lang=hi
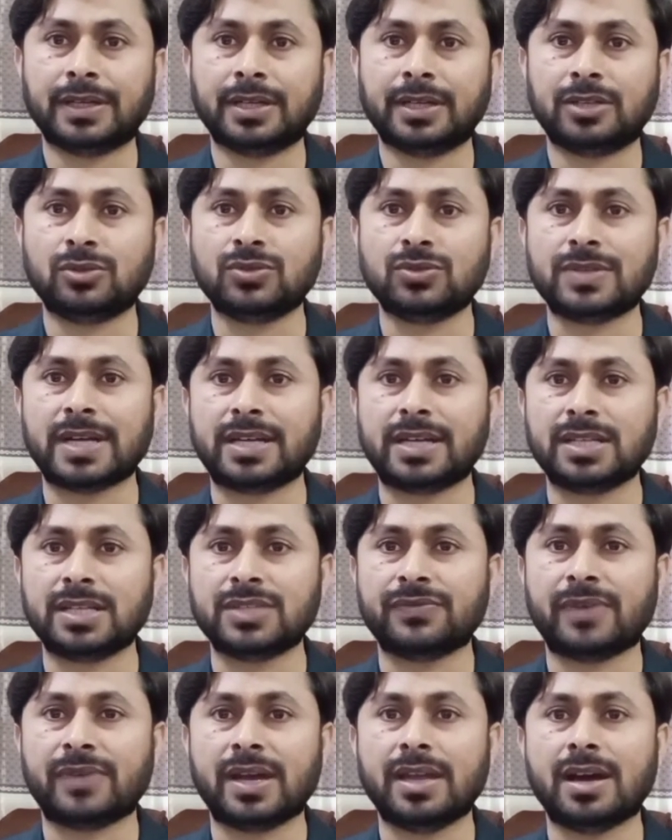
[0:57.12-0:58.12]
टू
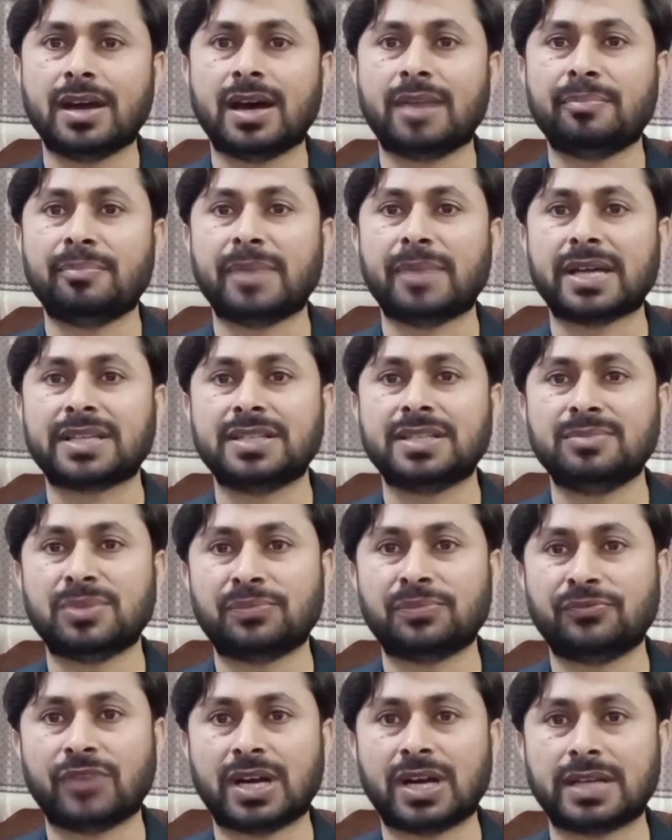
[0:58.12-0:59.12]
सेटिस्फाई आर
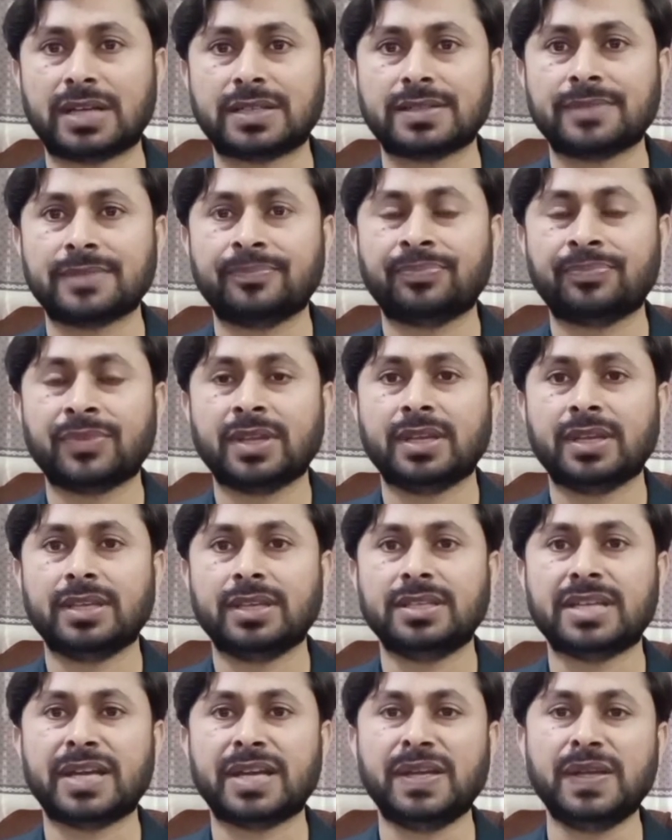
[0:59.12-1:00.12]
मैक्सिमम वांट्स
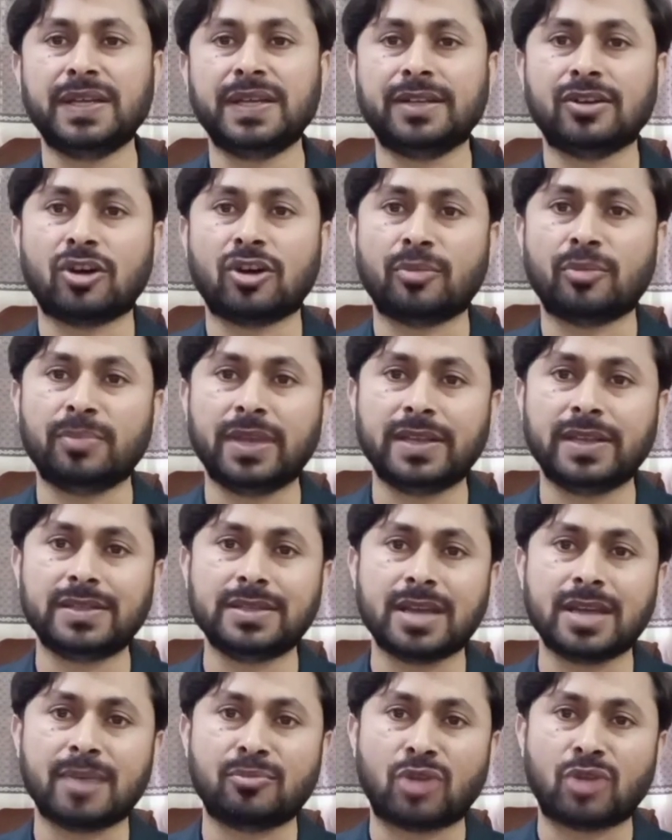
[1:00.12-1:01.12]
यानी इकोनॉमिक्स
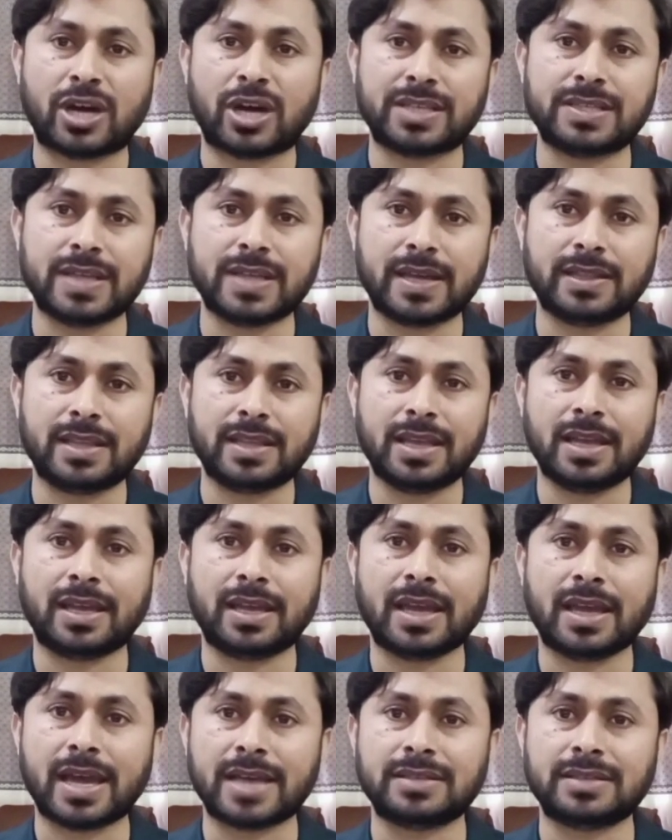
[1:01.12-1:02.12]
या माशियात
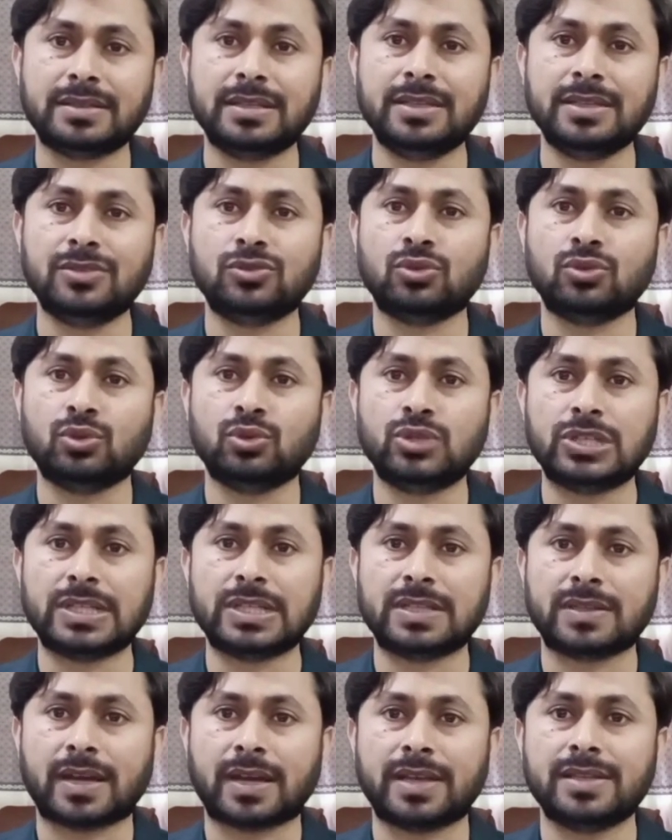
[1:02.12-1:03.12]
एक ऐसी
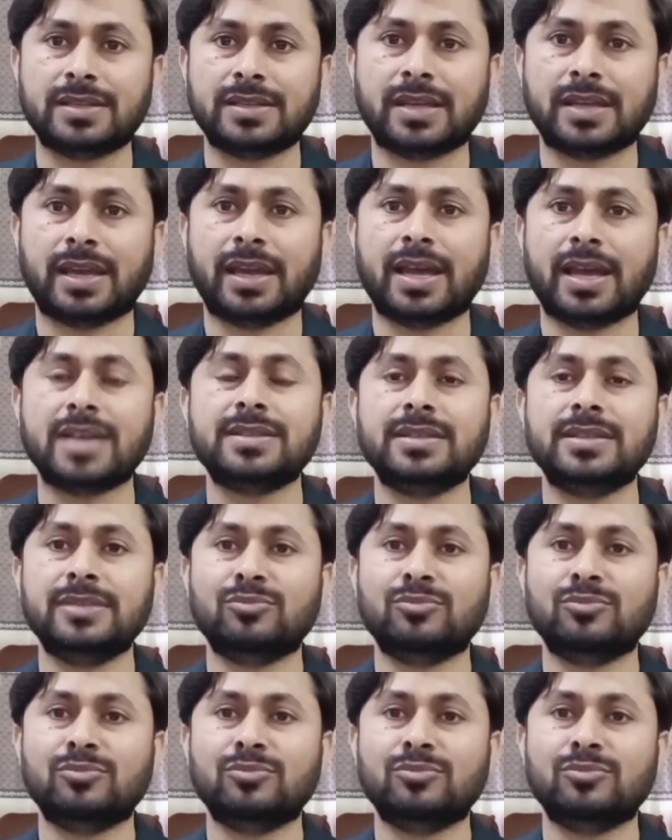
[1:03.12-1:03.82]
सोशल साइंस है ऐसी